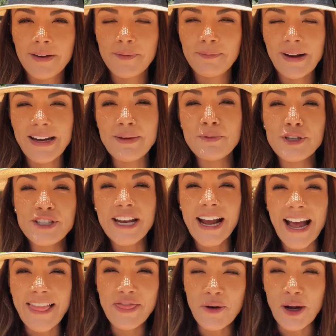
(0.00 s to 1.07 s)
Venimos
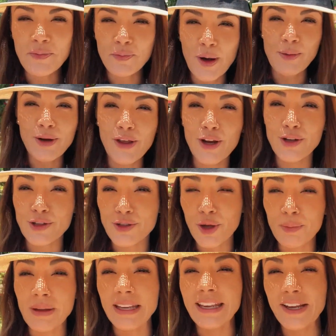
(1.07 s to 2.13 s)
llegando al pueblo de los
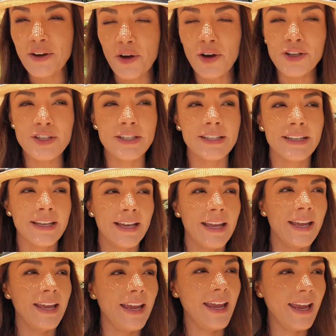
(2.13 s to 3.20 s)
dominicos.
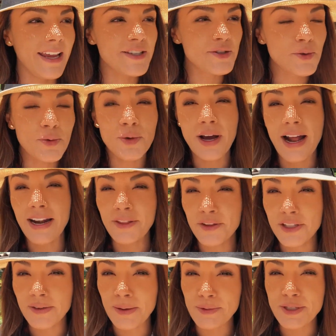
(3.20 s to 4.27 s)
Es un lugar
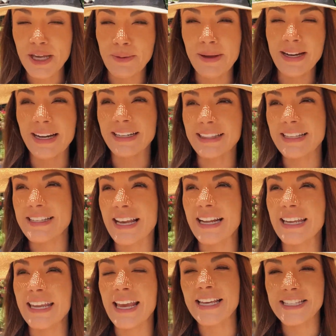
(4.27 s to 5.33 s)
donde vamos a ver
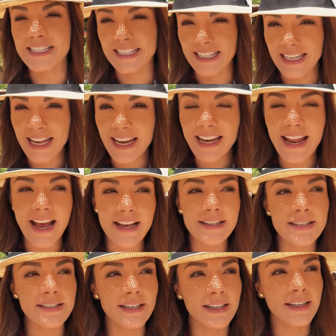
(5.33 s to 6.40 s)
artesanías
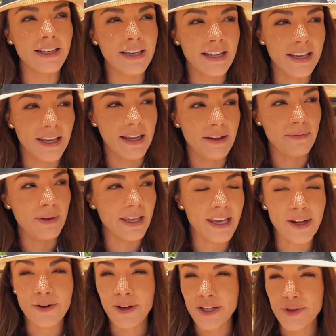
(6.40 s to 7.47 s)
chilenas. Me
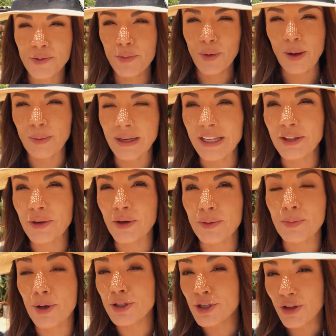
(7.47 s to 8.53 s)
dijeron que es un pueblito
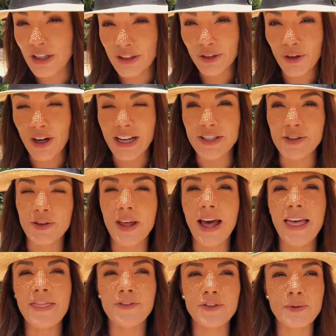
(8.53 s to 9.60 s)
hermoso dentro de la
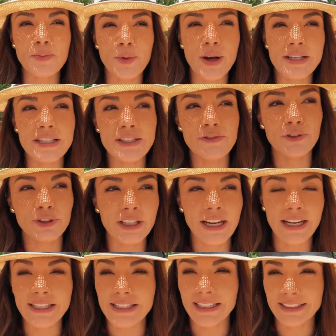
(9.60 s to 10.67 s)
ciudad donde puedes disfrutar
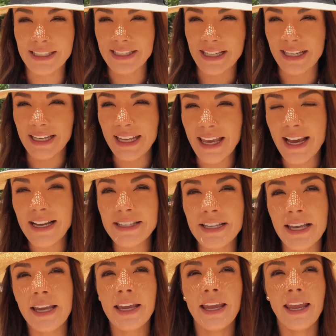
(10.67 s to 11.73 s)
las artesanías,
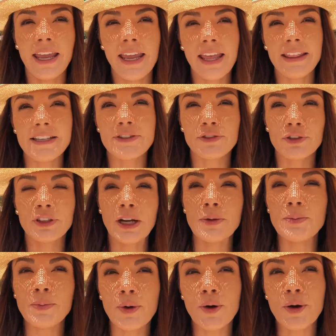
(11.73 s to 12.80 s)
eh, disfrutar
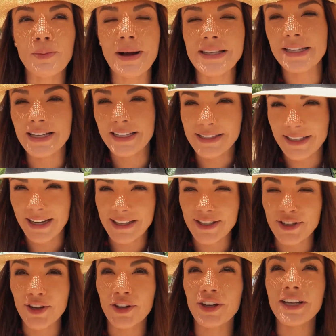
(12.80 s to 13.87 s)
un poco más de las
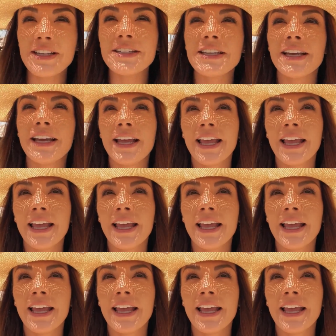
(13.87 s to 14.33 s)
tradiciones